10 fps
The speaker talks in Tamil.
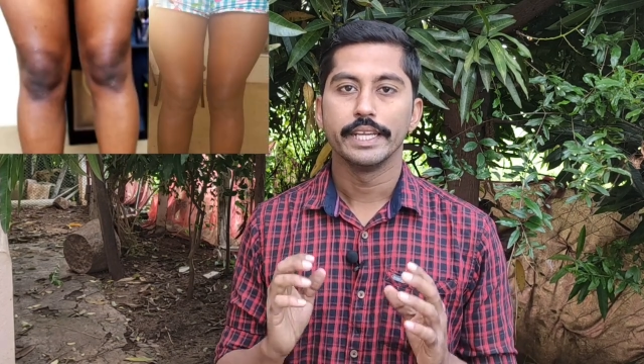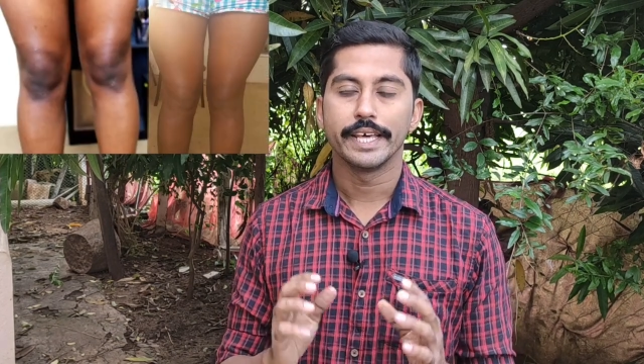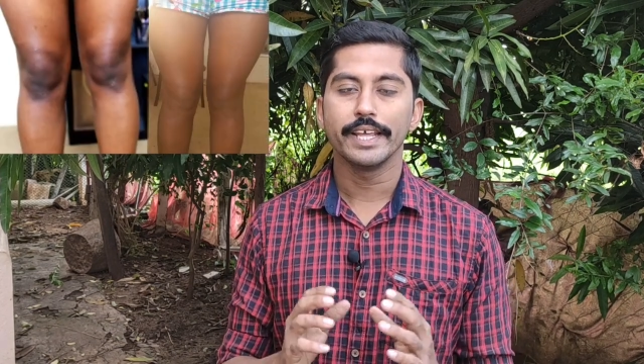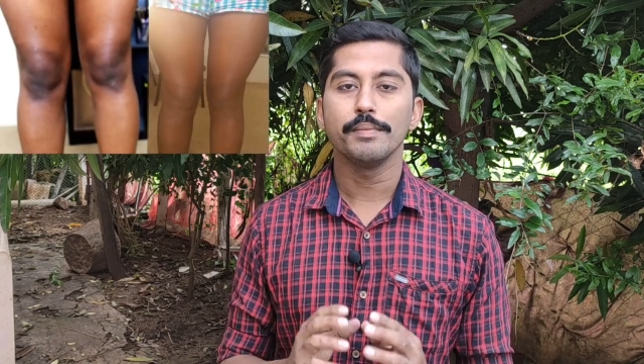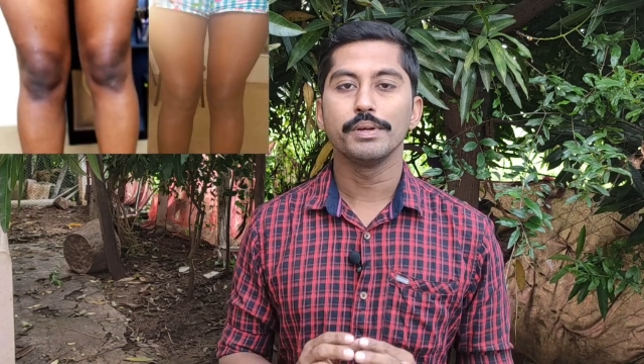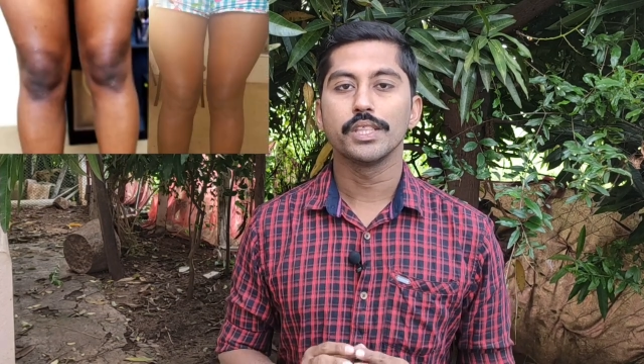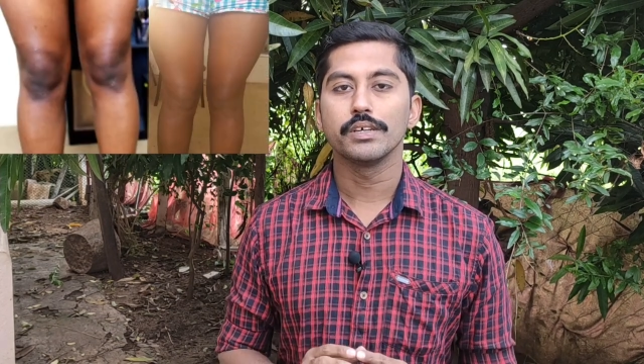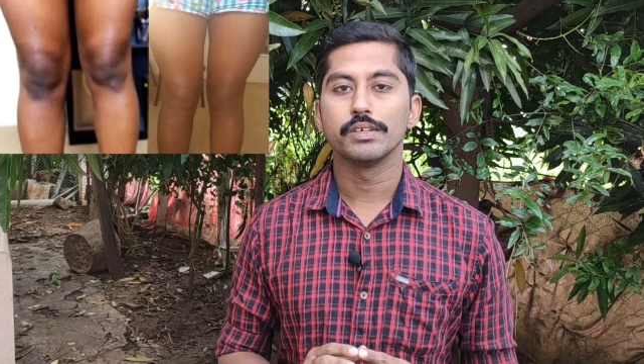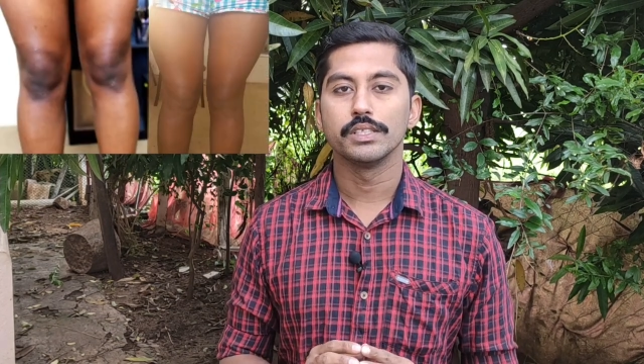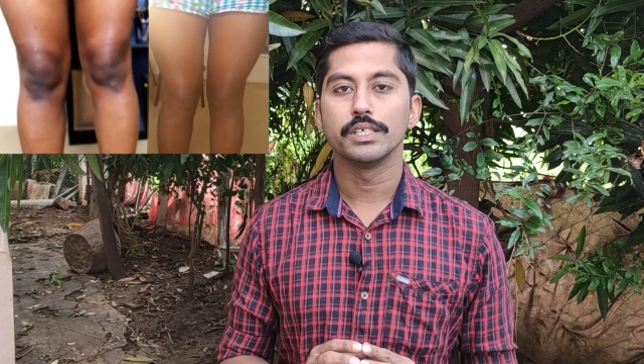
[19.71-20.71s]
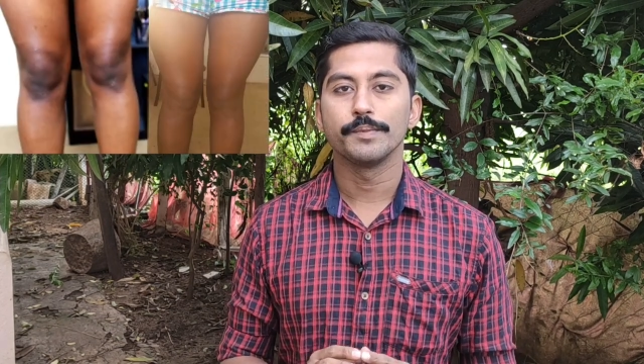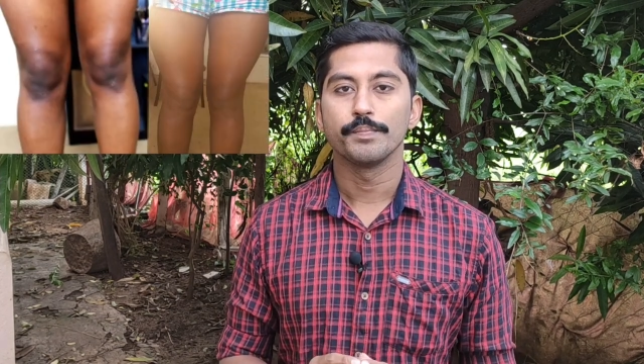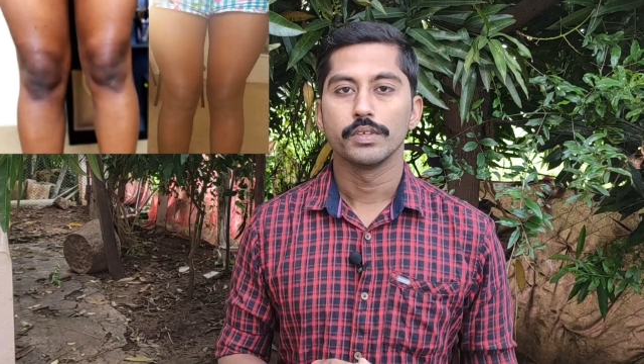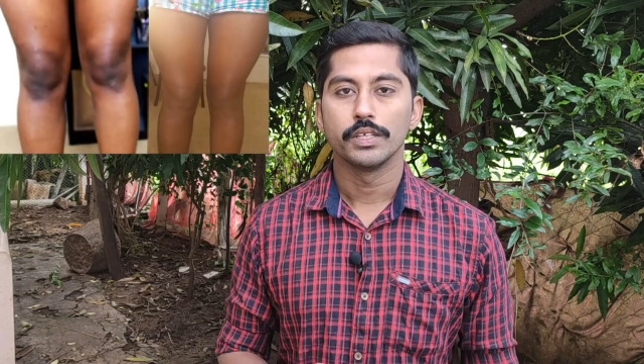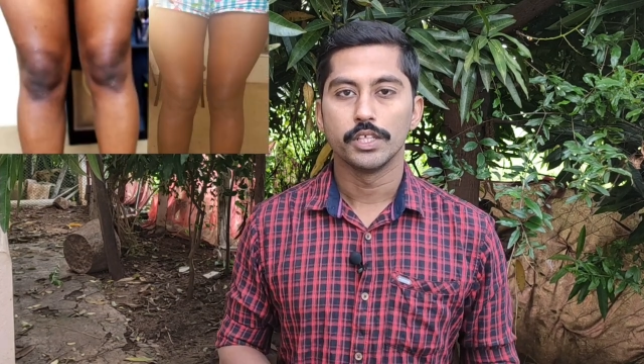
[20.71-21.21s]
நிறைய பேர்த்துக்கு வந்து
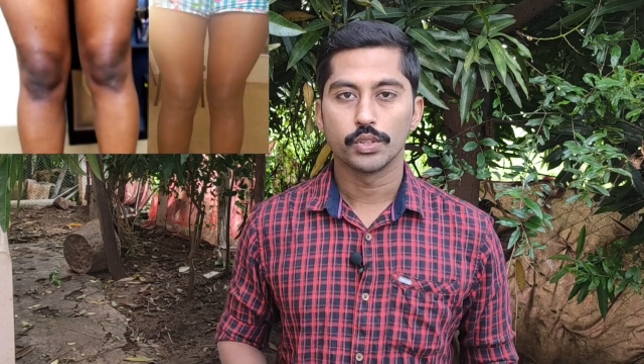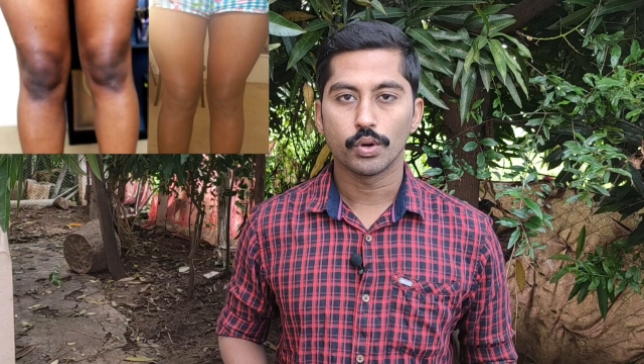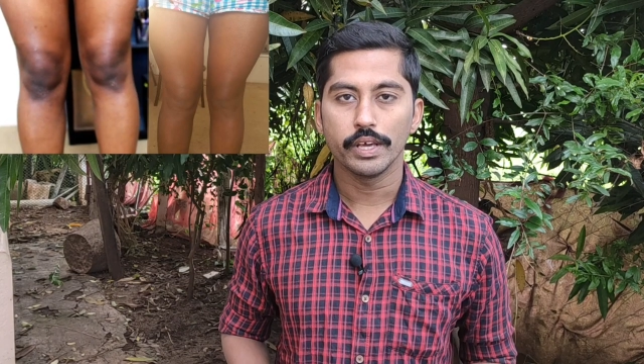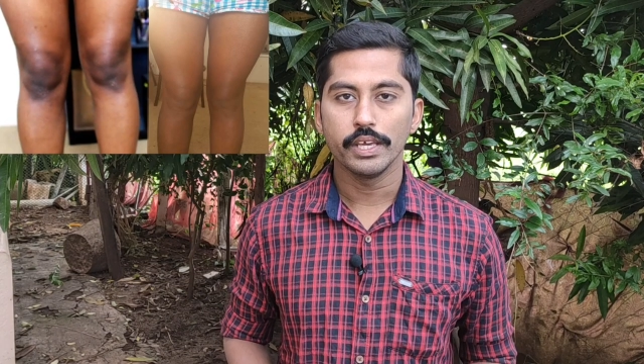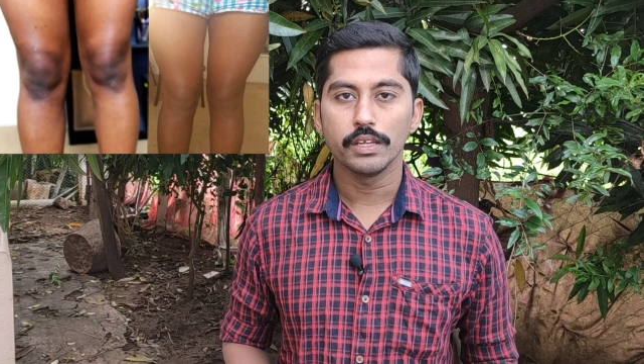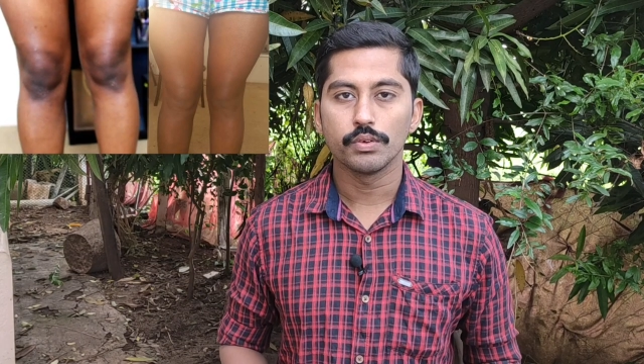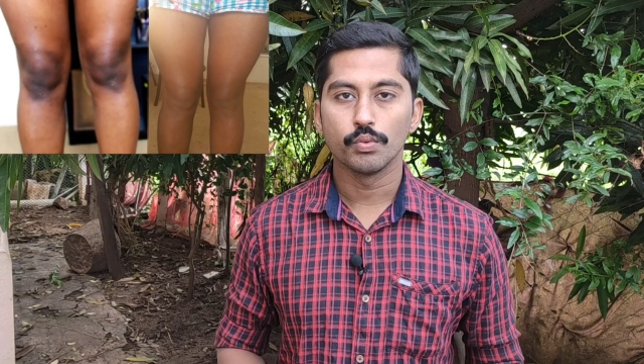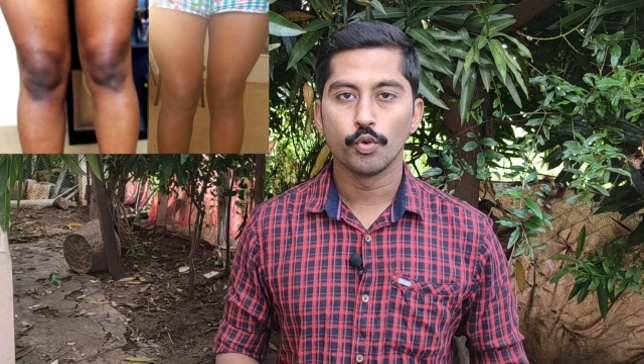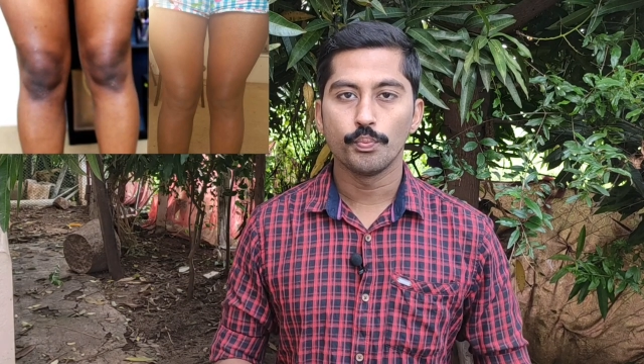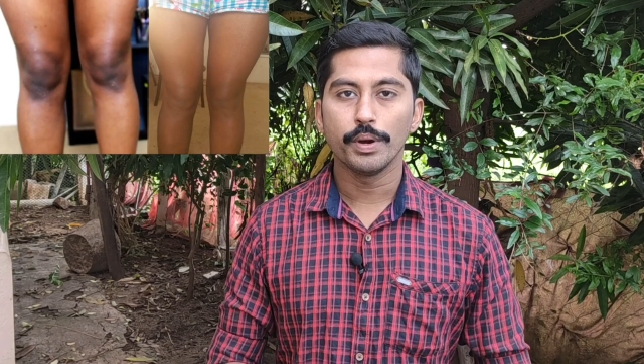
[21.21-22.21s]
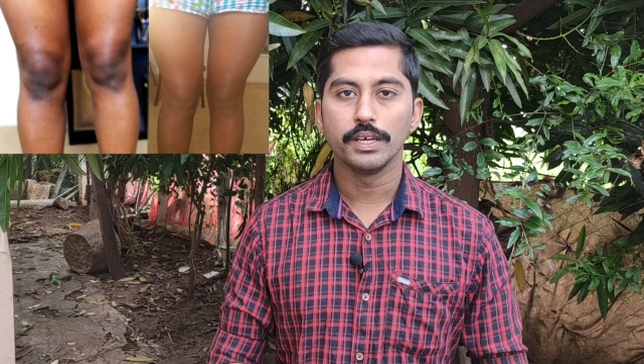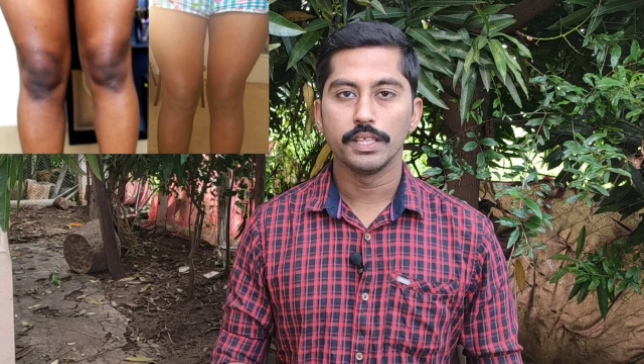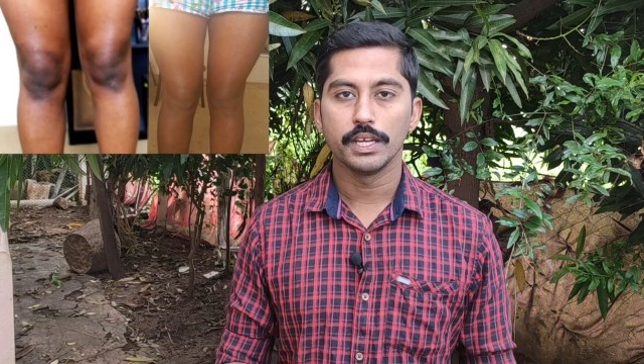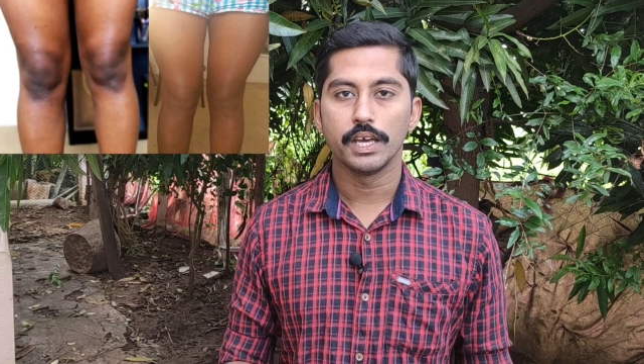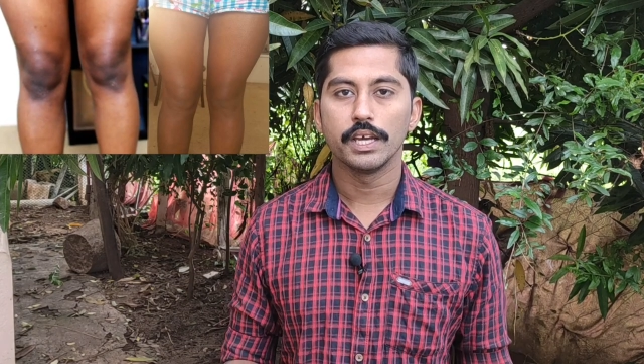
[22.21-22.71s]
இந்த தொடையின்
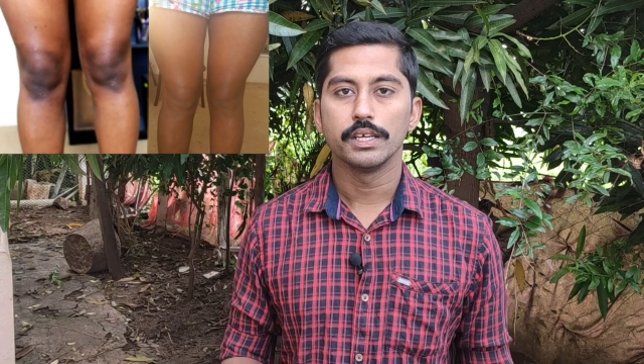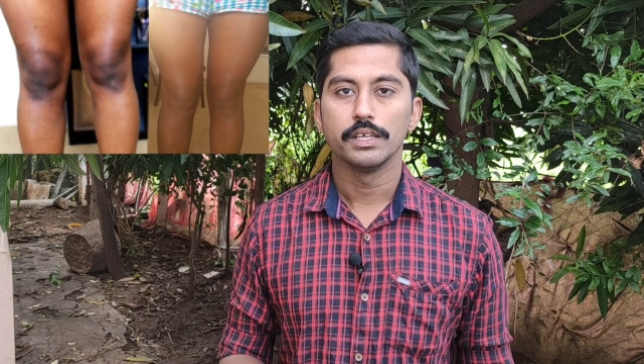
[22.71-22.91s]
உட்பகுதியில்